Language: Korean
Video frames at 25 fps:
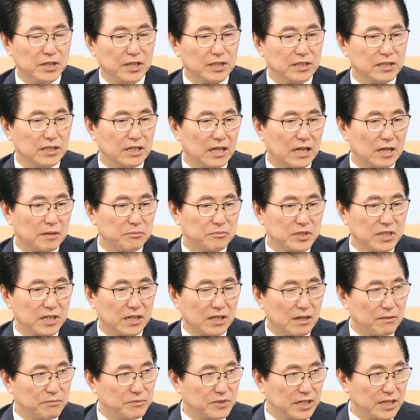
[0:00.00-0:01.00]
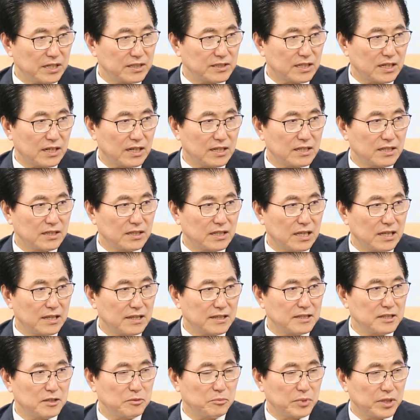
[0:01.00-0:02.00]
비행기가 갑자기
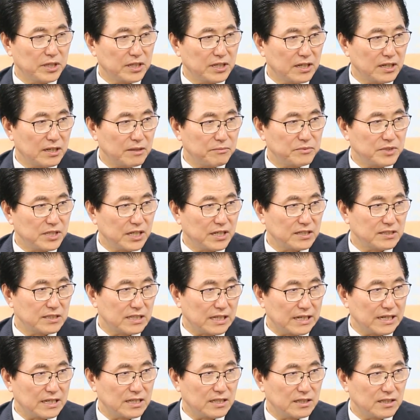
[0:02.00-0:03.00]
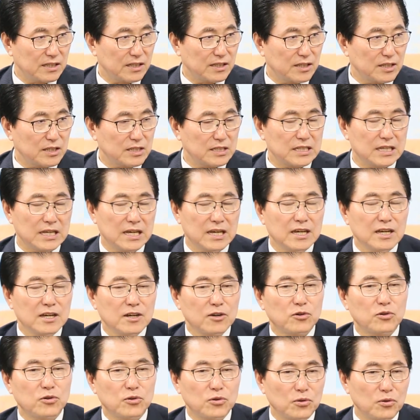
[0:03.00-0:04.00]
사라졌다든지 배가 갑자기 사라졌다든지
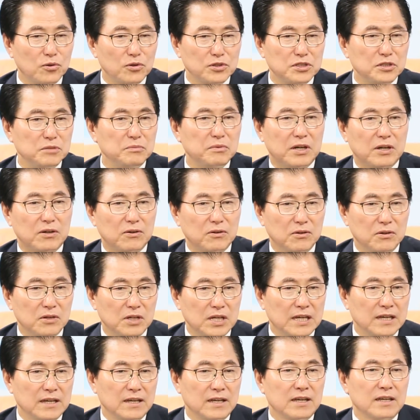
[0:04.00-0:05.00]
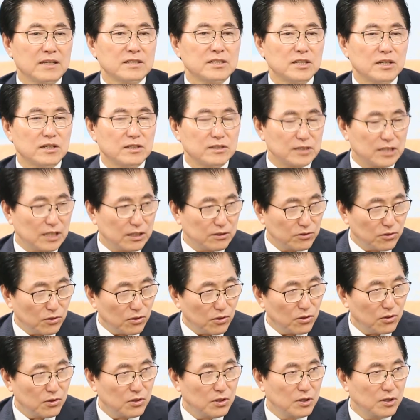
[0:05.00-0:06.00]
그런 곳이 바로
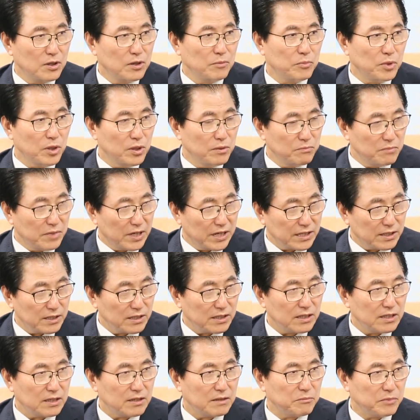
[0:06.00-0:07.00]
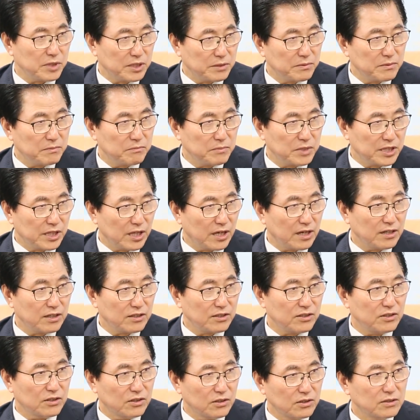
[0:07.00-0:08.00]
청산도 범바위 밑,
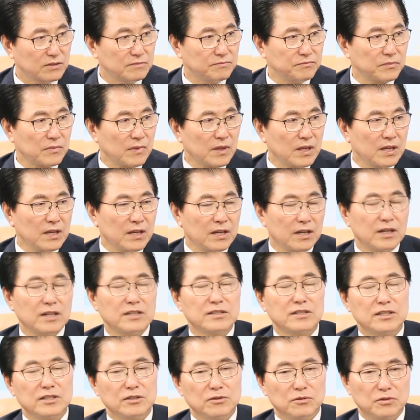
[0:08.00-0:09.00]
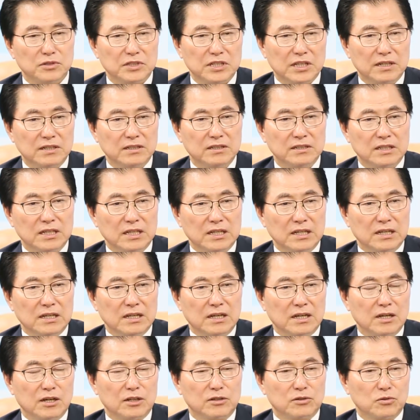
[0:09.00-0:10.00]
에거든요 그래서 이곳에는
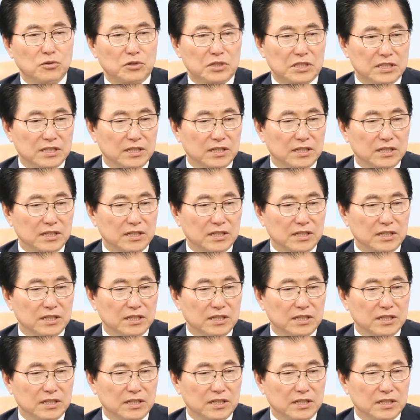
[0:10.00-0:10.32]
어, 또